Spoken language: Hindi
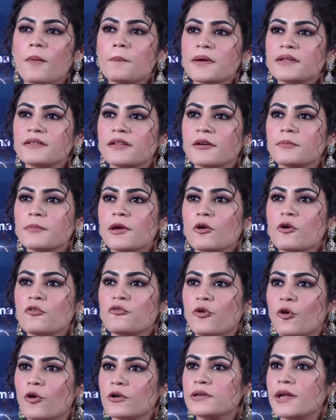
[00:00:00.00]
अभी तक मेरे को
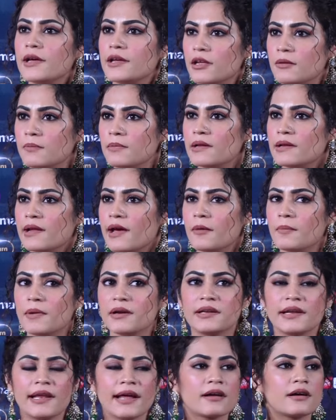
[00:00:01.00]
फ़ोन नहीं मिला है
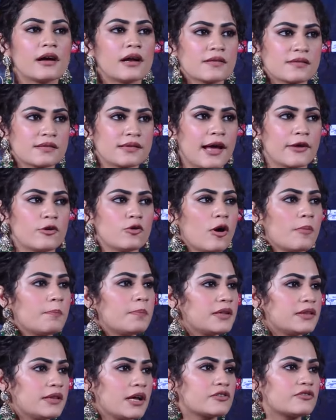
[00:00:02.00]
मैं डायरेक्ट घर से आई हूँ
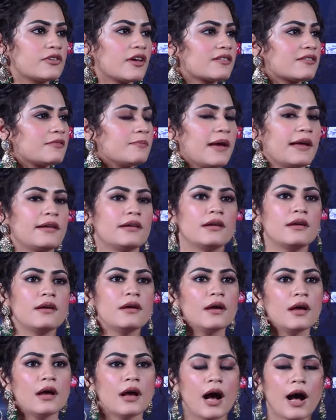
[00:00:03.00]
अभी तक जस्ट मैंने
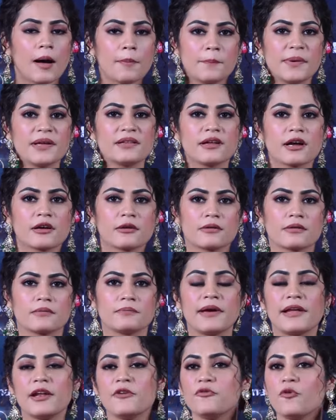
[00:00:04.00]
अभी तक
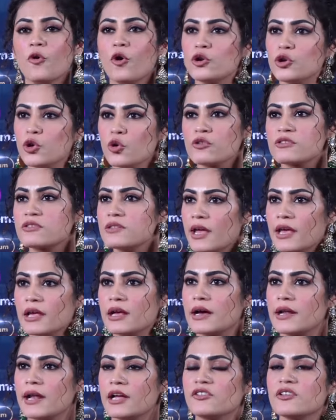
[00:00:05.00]
मैंने फ़ोन यूज़ नहीं
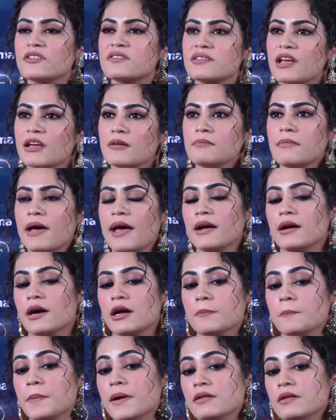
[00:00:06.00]
करा जिस टाइम मैं
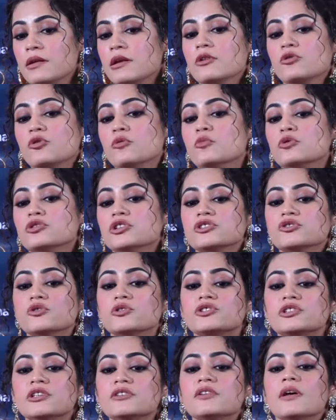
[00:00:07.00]
घर पे थी तो मुझे जो
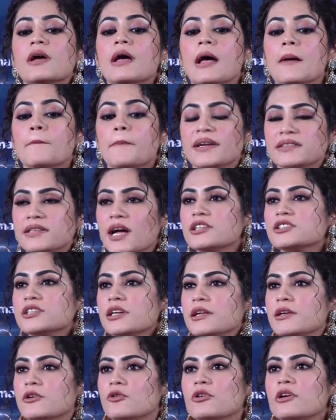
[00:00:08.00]
चीज़ पता
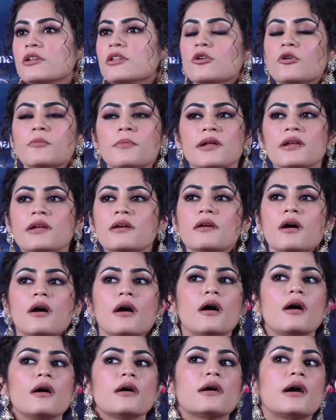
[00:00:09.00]
चली क्योंकि देखो मैंने
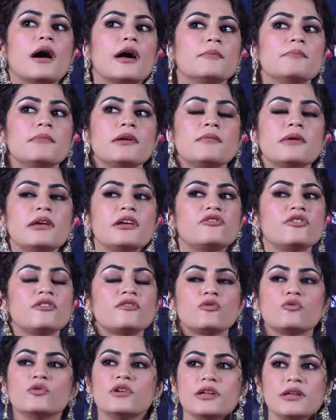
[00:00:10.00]
घर में ये चीज़
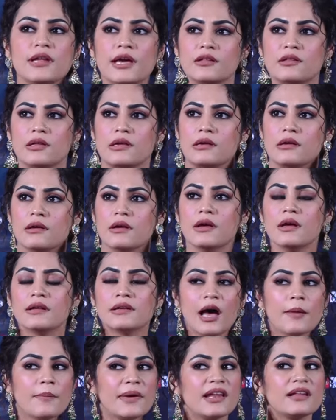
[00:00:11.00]
सुनी नहीं थी
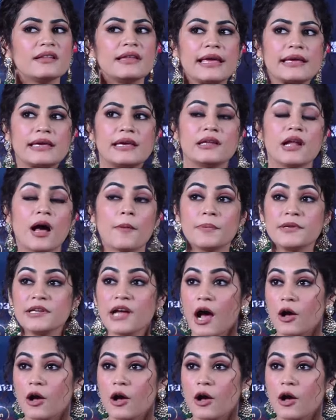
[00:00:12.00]
ना मैंने देखी ना अपनी